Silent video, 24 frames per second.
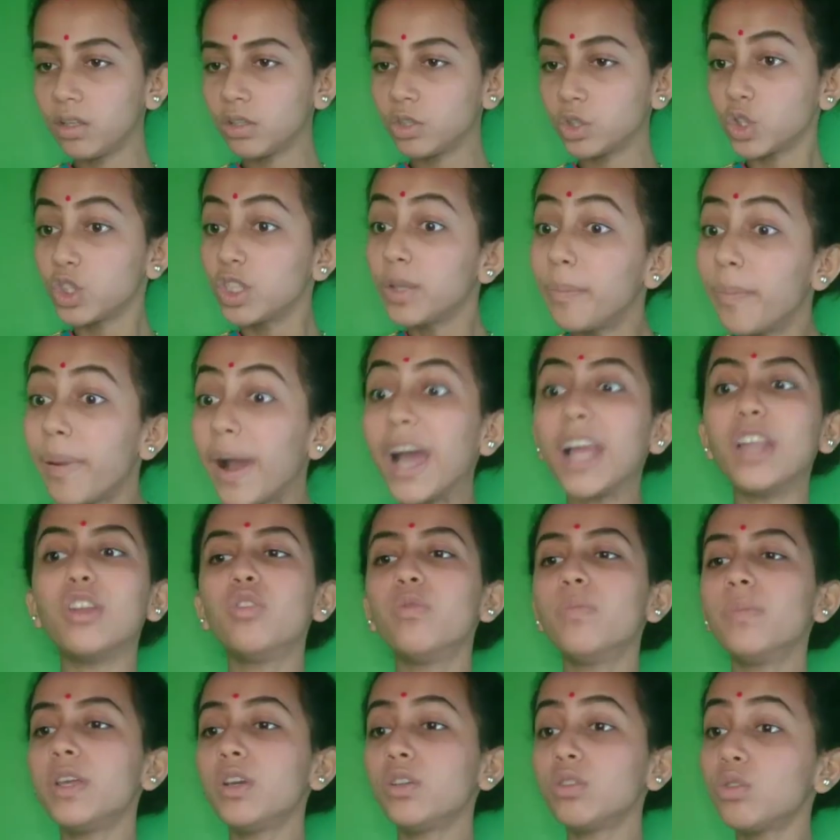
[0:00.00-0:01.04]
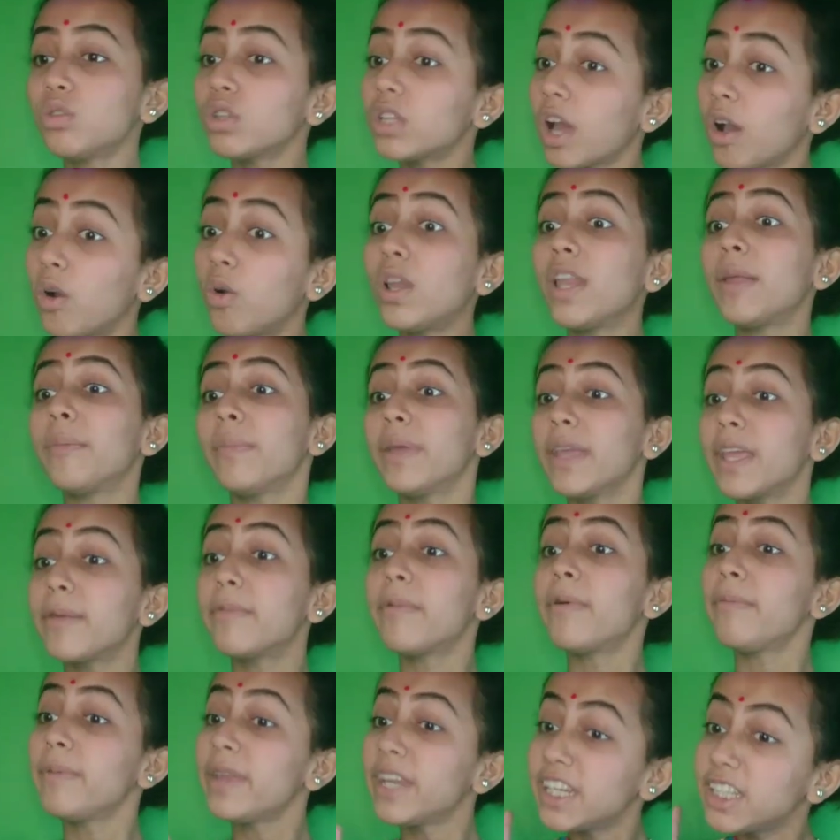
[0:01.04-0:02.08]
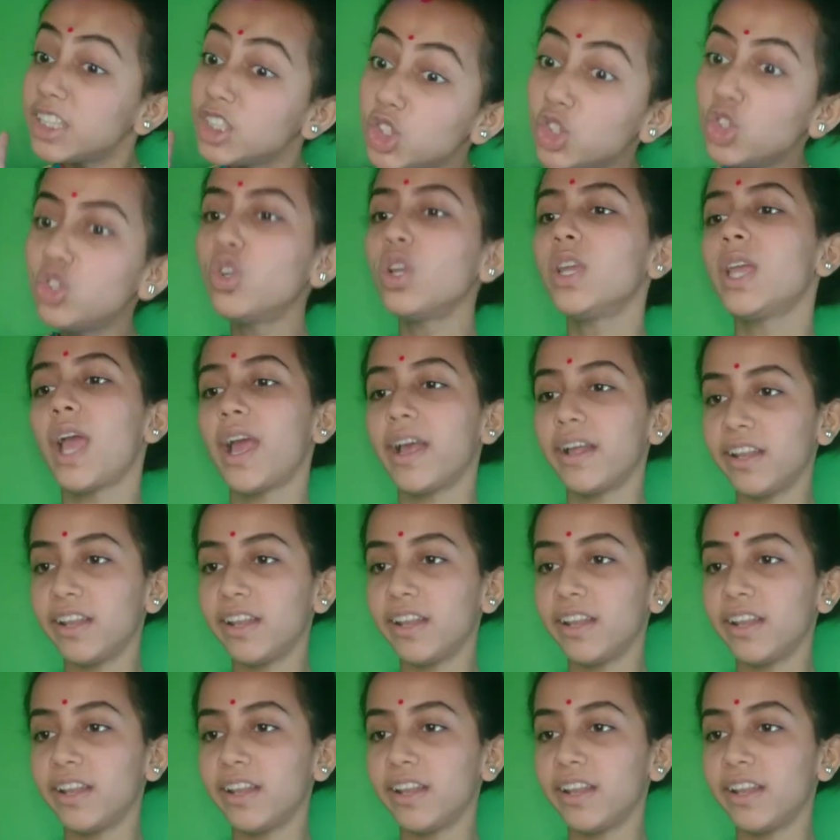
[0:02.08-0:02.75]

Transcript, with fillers: যদি ভালো মেয়ে হতো তাহলে মেয়ে ভেবে নিশ্চয়ই আগলে